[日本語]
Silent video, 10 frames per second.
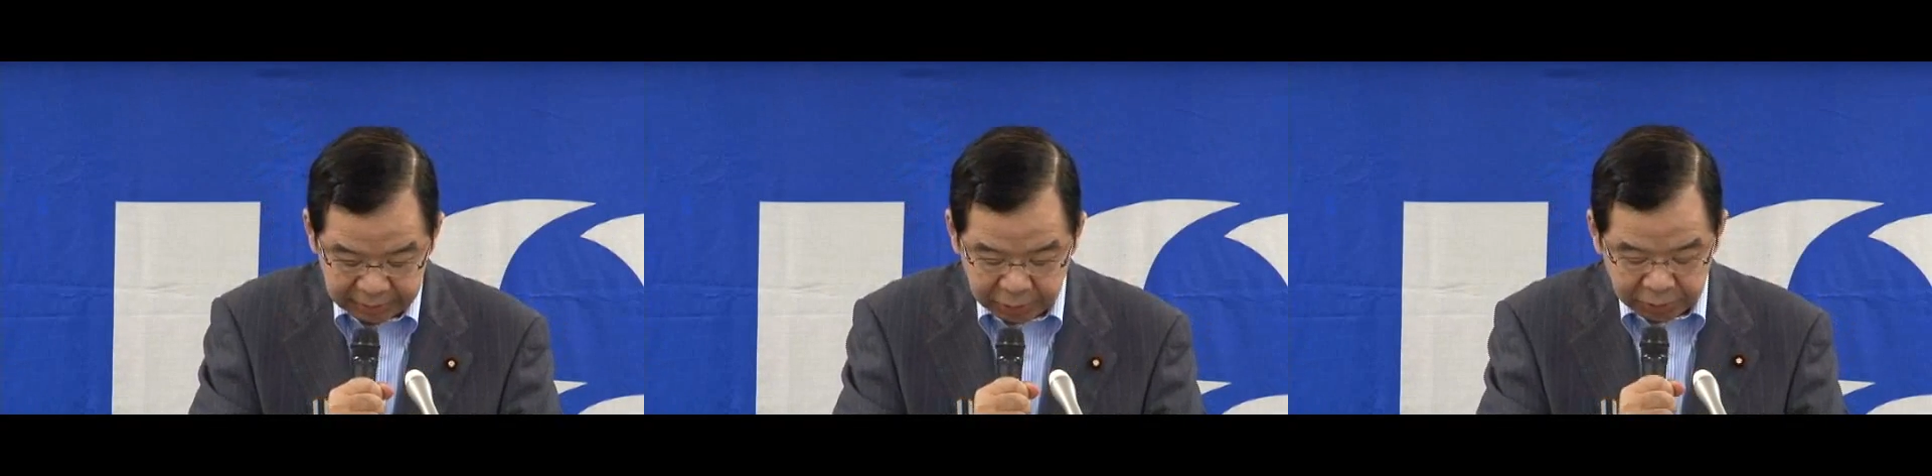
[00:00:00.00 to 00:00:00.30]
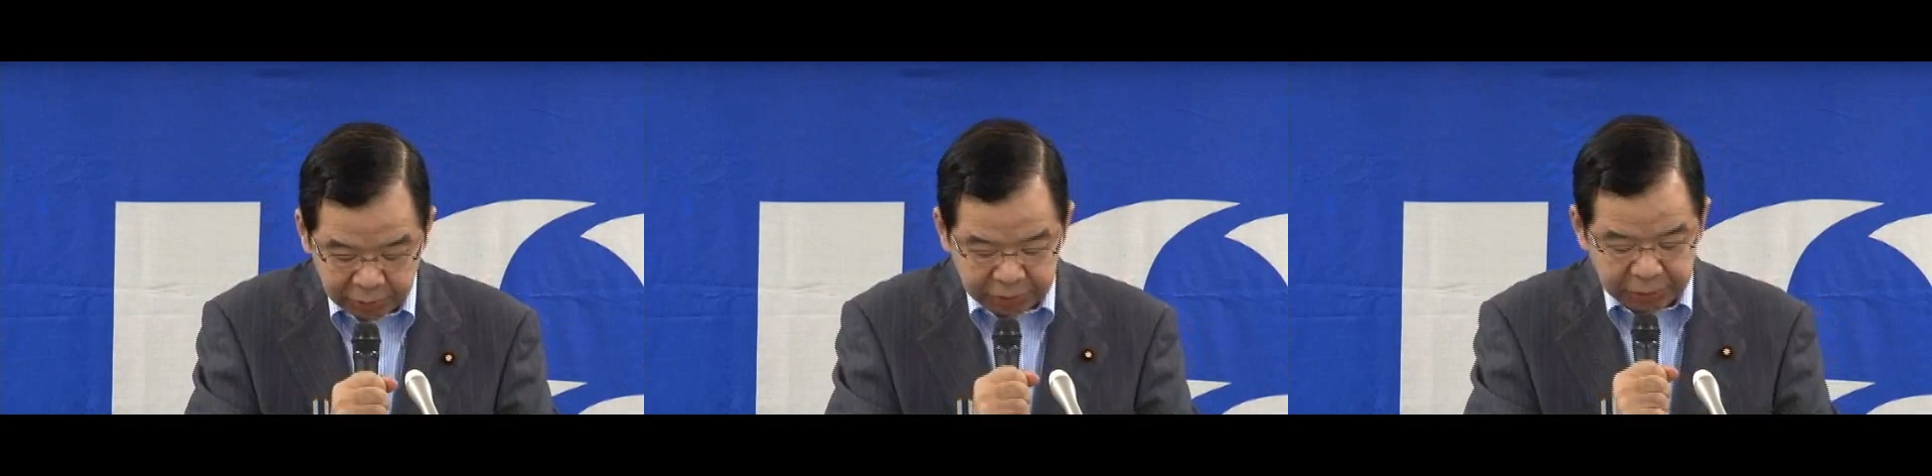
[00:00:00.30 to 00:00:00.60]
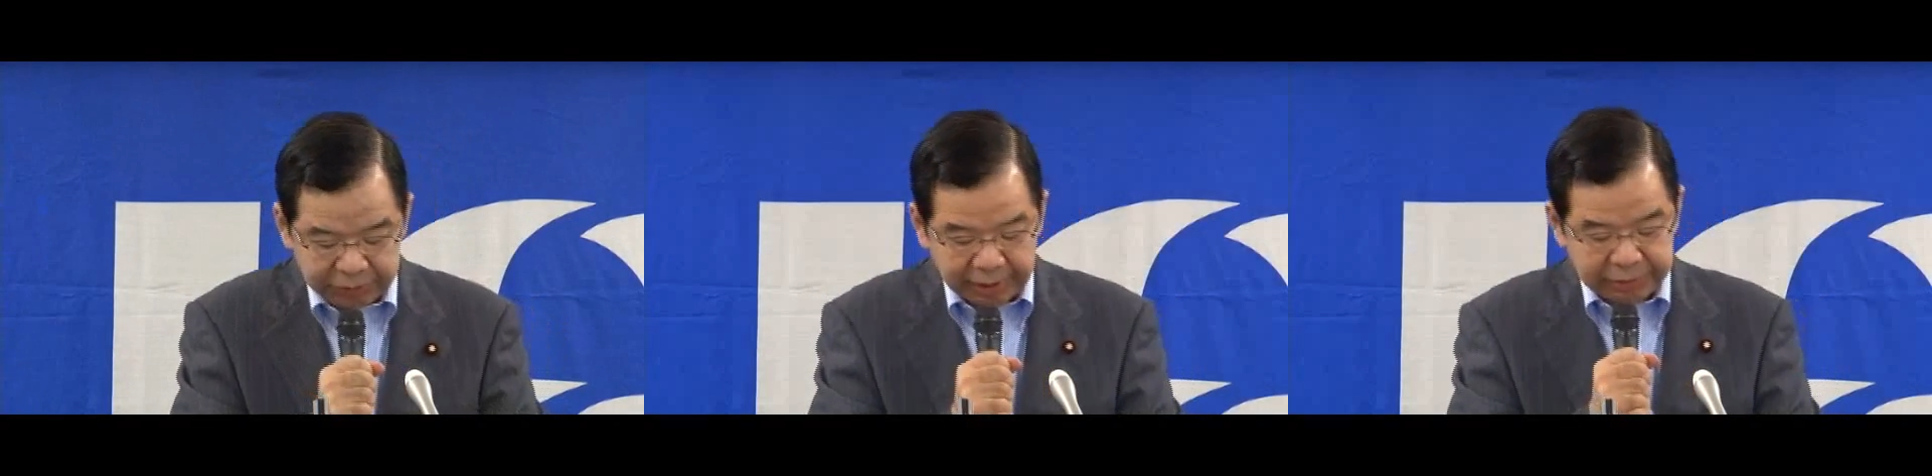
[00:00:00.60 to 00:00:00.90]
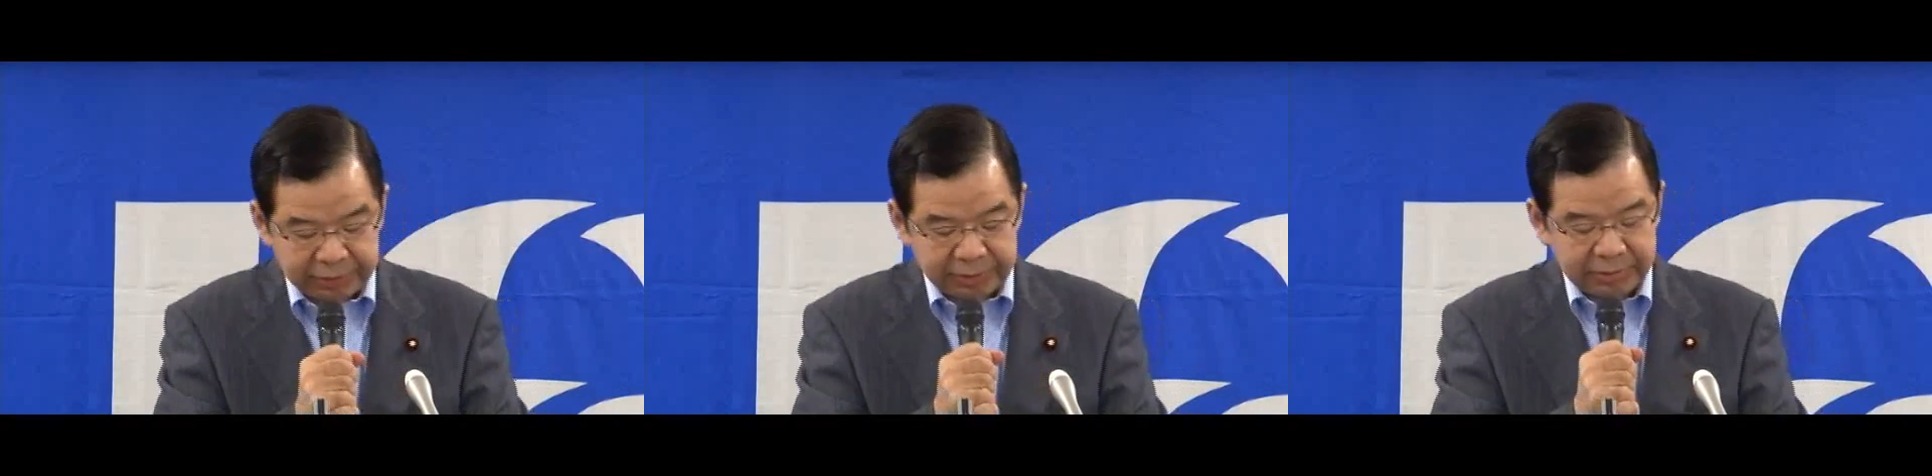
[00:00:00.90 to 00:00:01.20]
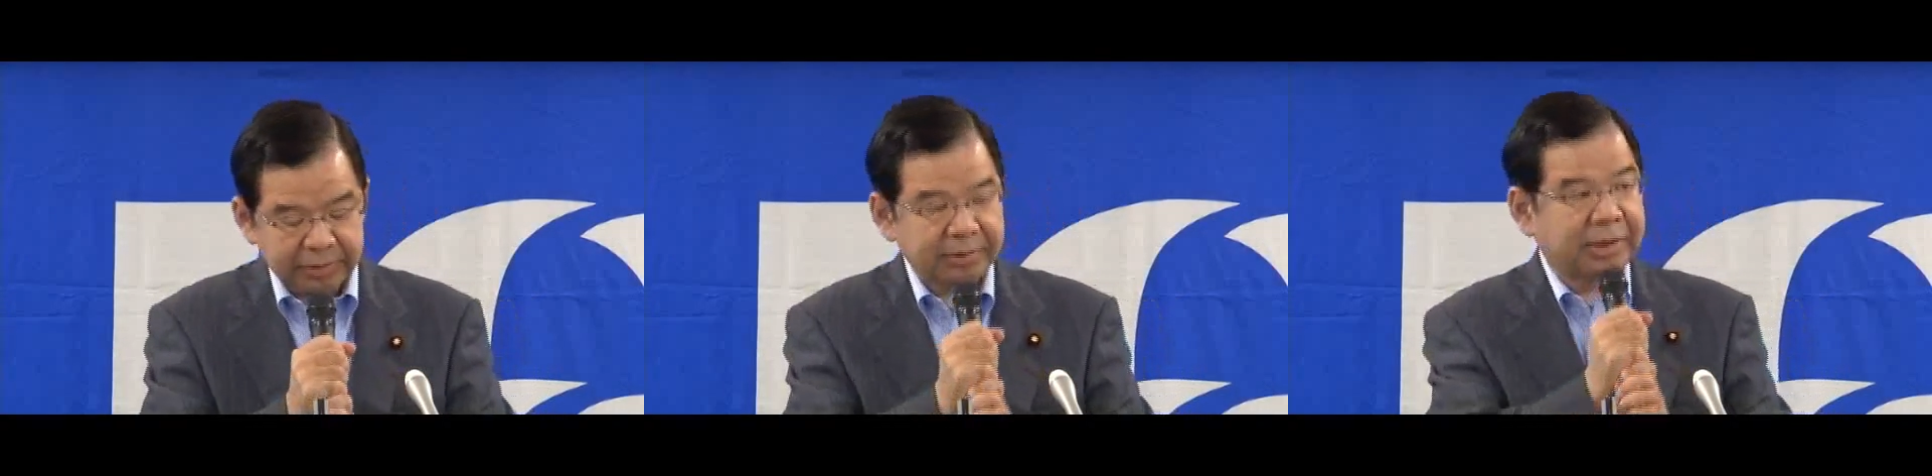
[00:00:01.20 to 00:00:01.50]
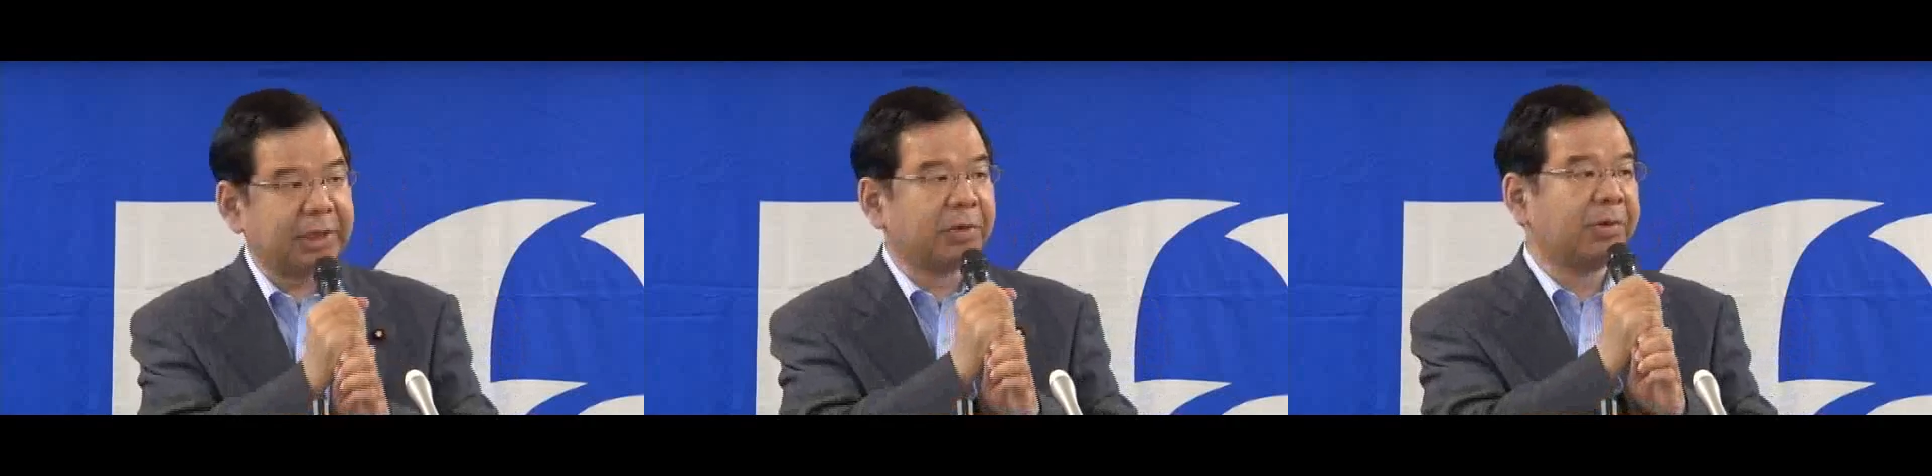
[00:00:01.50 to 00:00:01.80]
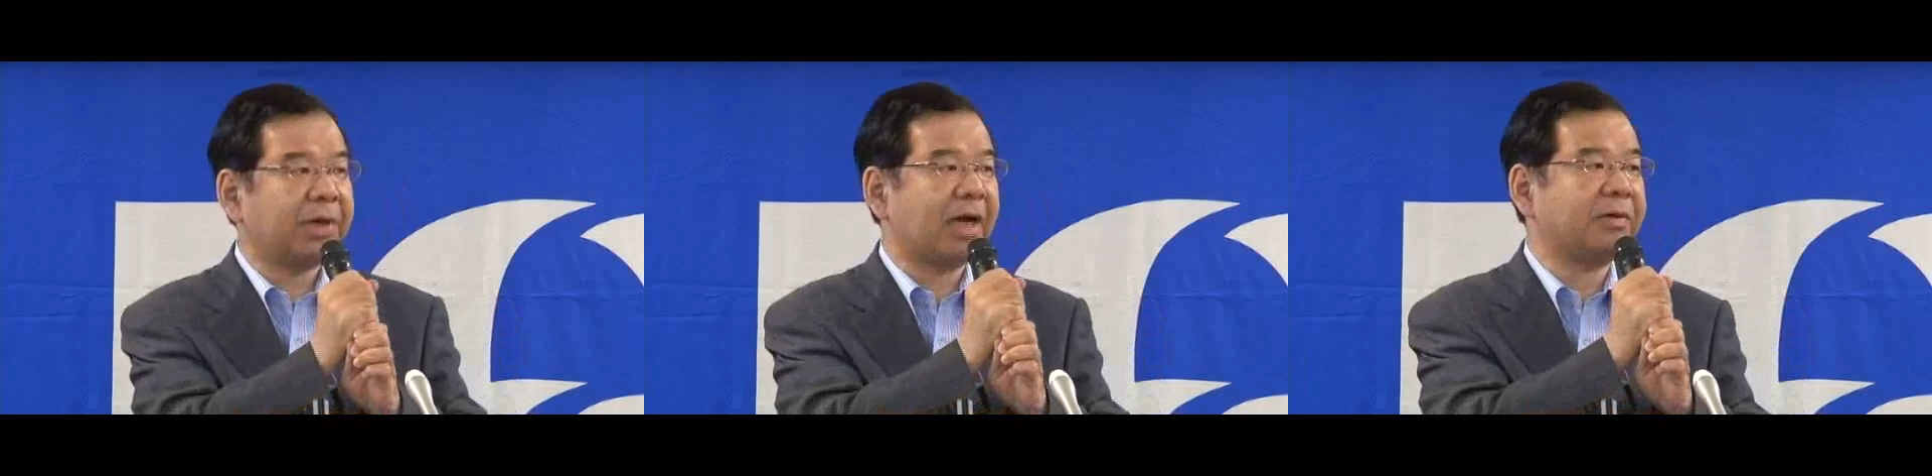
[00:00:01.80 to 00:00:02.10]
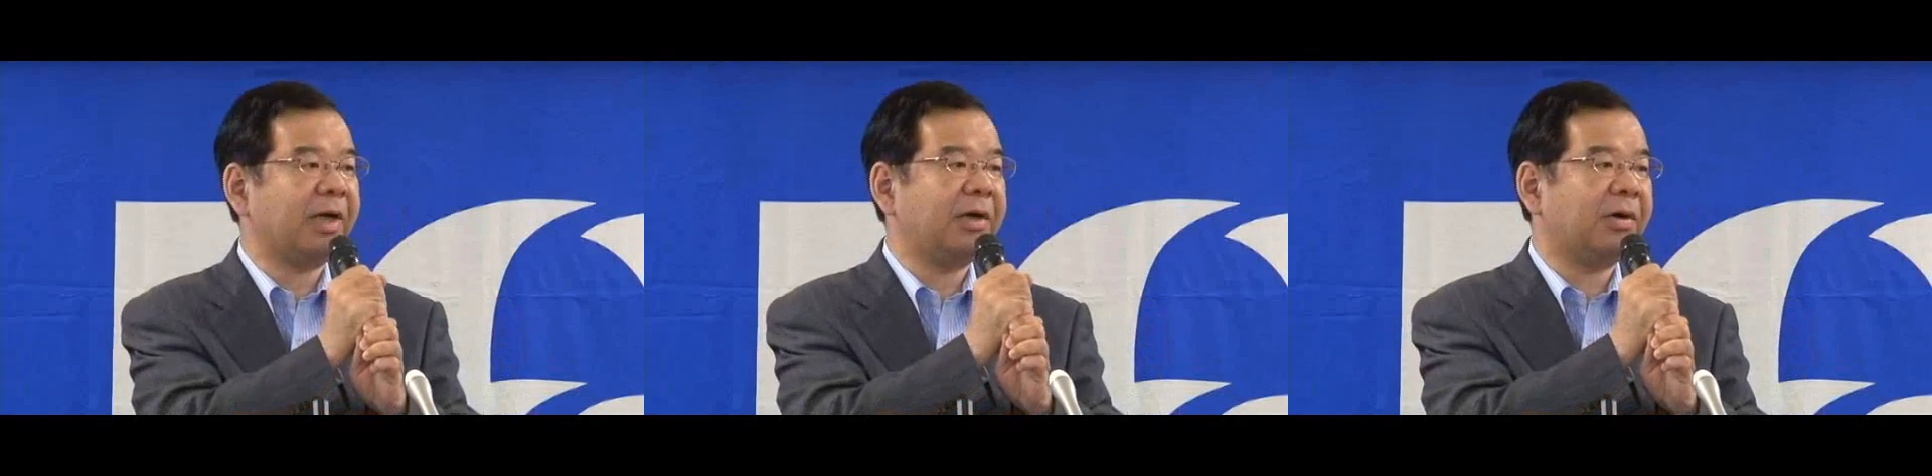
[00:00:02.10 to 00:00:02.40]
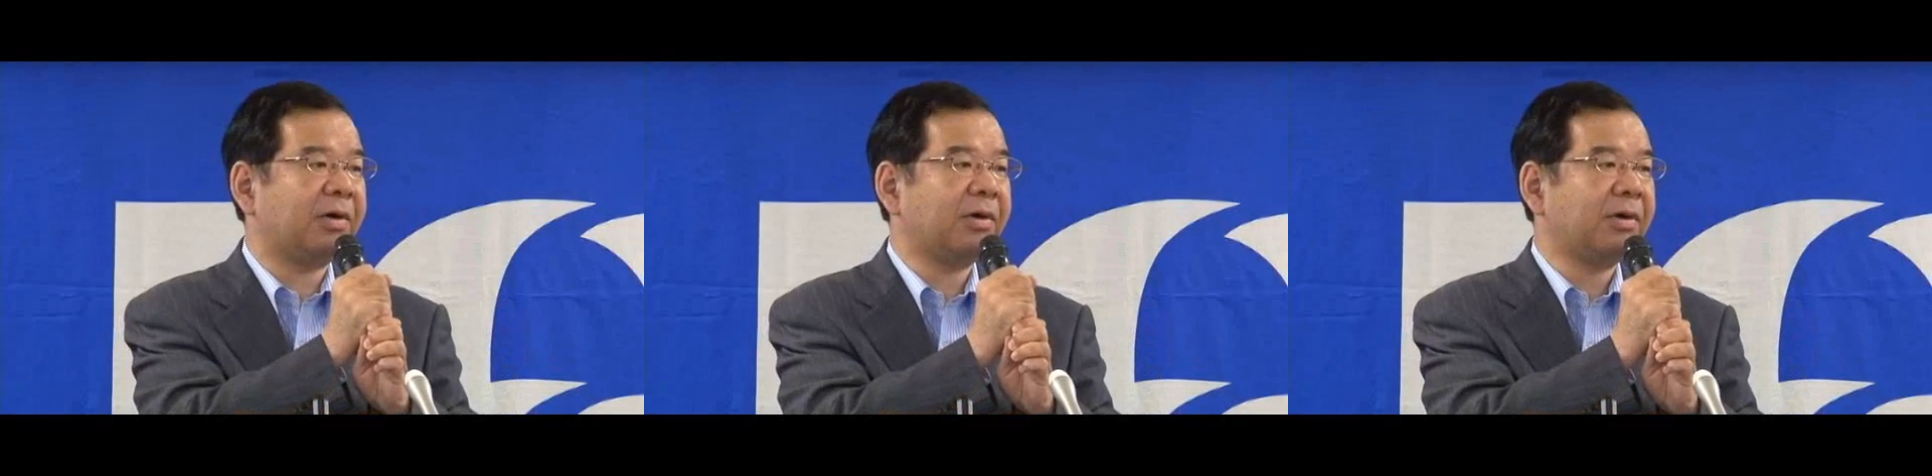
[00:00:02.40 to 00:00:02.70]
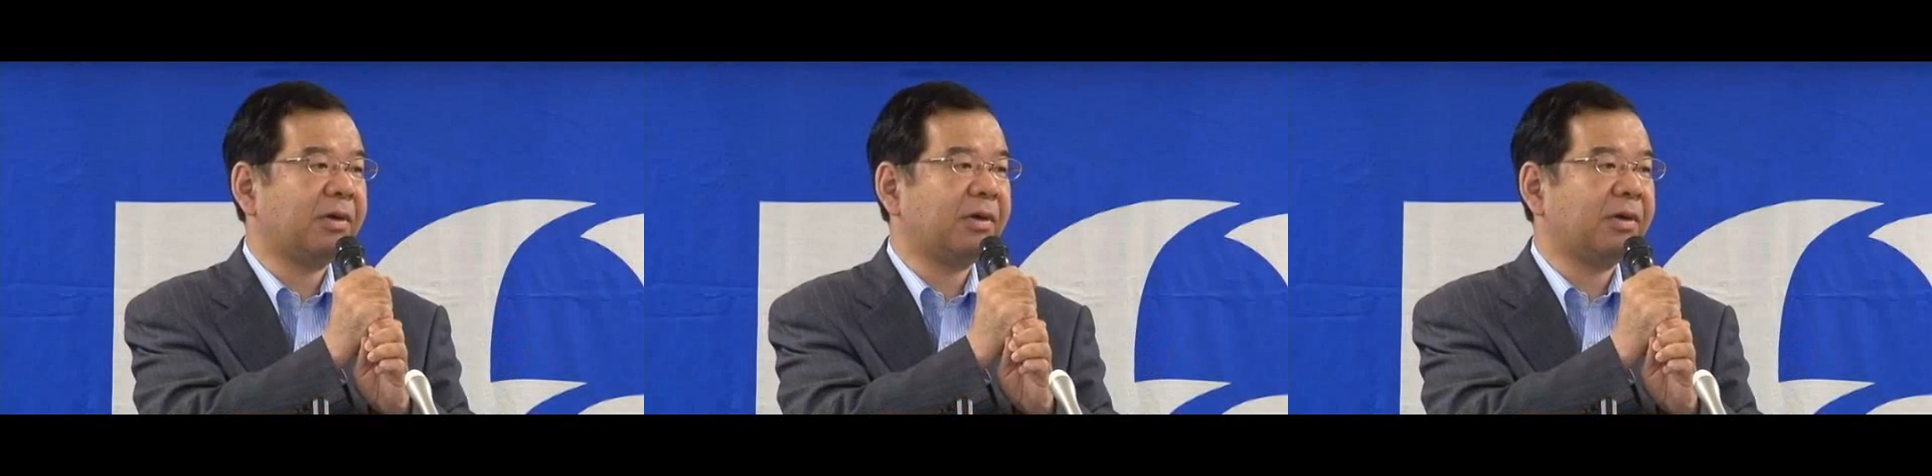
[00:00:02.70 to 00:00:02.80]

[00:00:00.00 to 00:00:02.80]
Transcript: 漁業における企業の役割を